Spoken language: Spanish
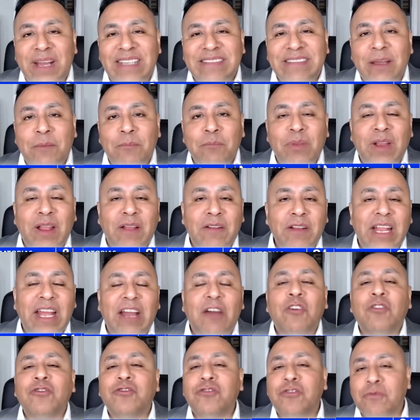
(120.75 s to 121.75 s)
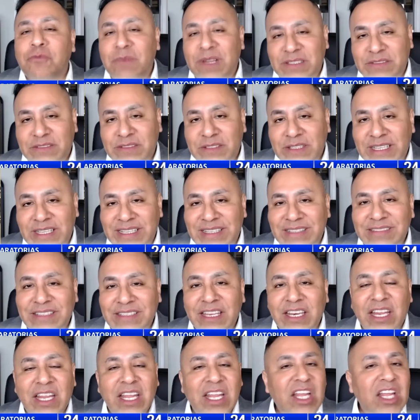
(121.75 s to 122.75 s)
más, ampliable a ocho más.
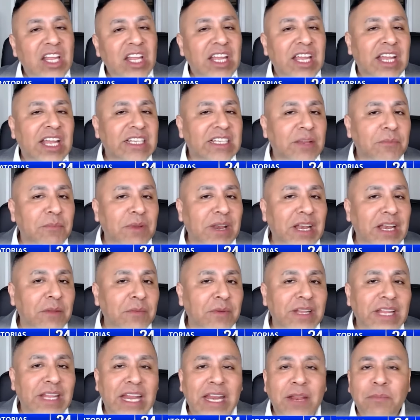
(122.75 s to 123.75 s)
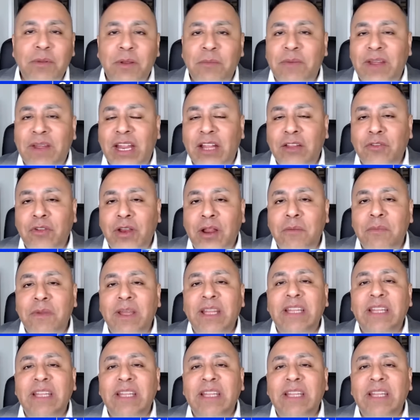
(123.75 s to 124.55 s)
Es decir, entre preliminar y preparatoria,